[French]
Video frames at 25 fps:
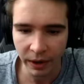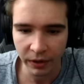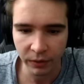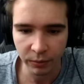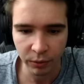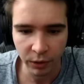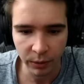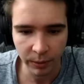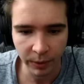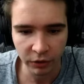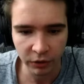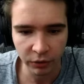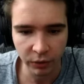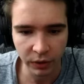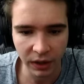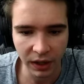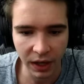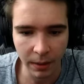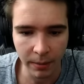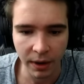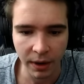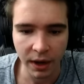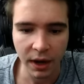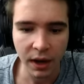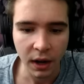Vous pouvez pas jouer une
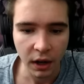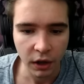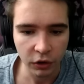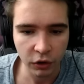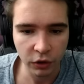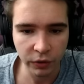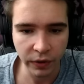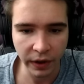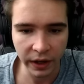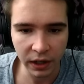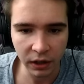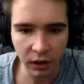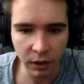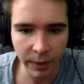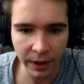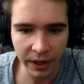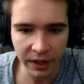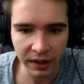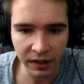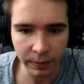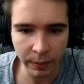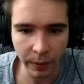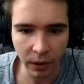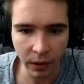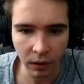game. Tu valides le
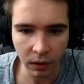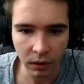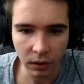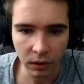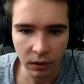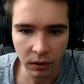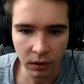bannissement.